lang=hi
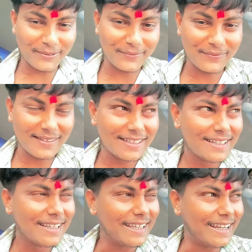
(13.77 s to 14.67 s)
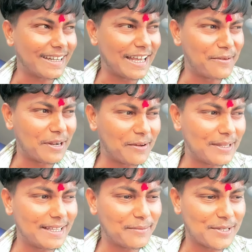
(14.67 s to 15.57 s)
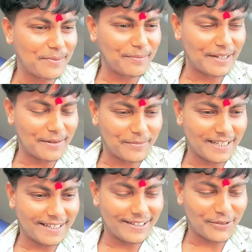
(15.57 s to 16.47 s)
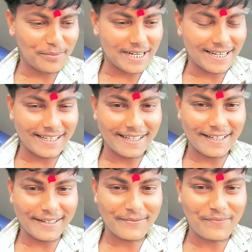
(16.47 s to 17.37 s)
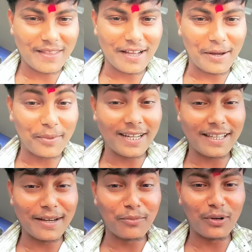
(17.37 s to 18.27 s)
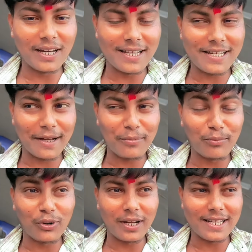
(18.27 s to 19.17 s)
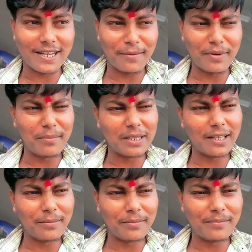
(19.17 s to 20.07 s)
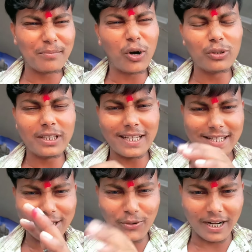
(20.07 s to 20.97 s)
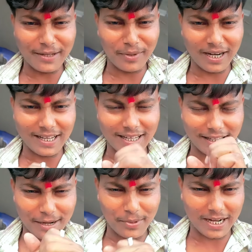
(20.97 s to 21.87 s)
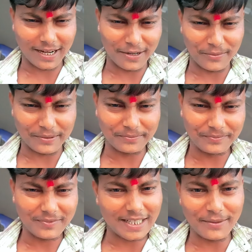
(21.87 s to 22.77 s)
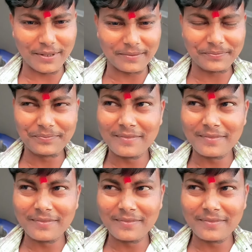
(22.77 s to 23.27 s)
हो एक टाइम रहा भैया बचपन में ना अपने जौन बाटे हमरे किया मुन्ना छाप मुर्गा छाप माँ मतलब बहुत ही अच्छी क्वालिटी माना जाता रहा पटाखा का ठीक बा